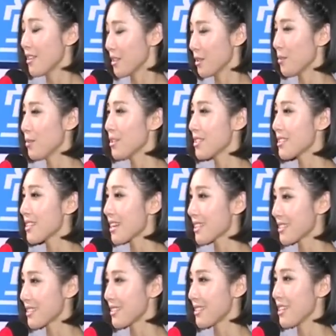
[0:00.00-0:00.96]
能不能下
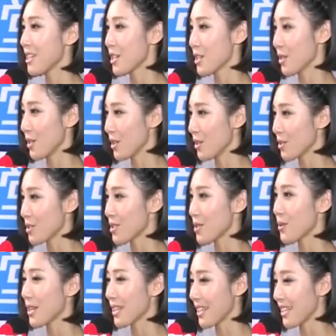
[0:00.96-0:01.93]
次能有机
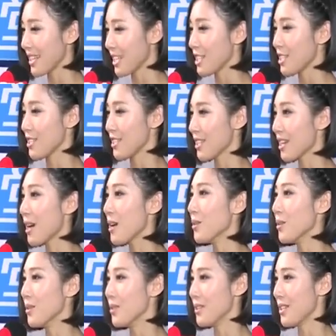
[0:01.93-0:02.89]
会跟你一起跳
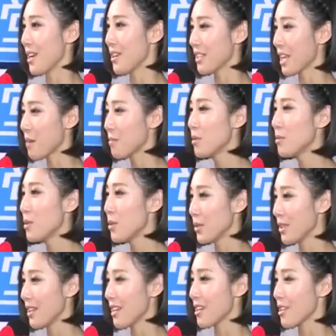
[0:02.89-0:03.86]
舞？”然后他摸摸我
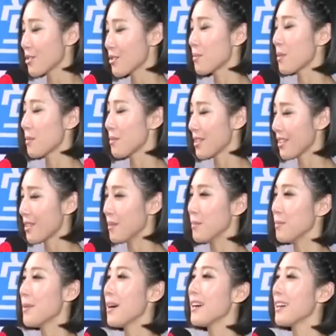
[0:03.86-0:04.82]
的脸，他说：“宝贝，你很
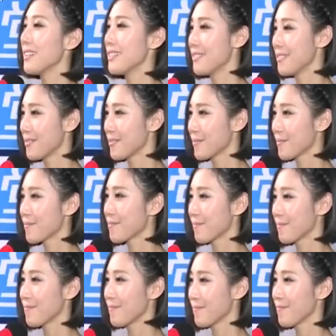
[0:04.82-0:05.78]

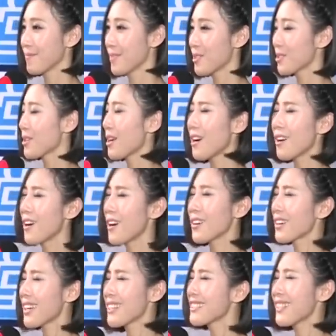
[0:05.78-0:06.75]
棒。”嗯，我觉得哎，好
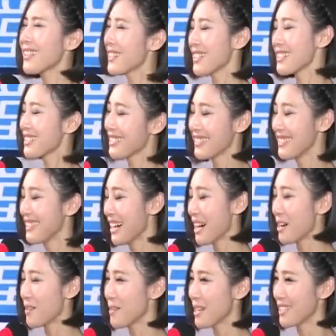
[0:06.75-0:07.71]
开心，好开心，
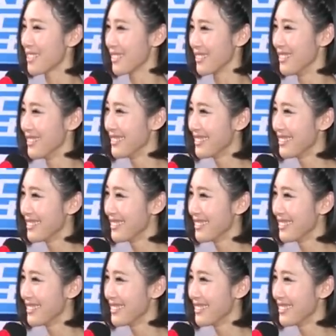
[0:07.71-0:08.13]
好满足。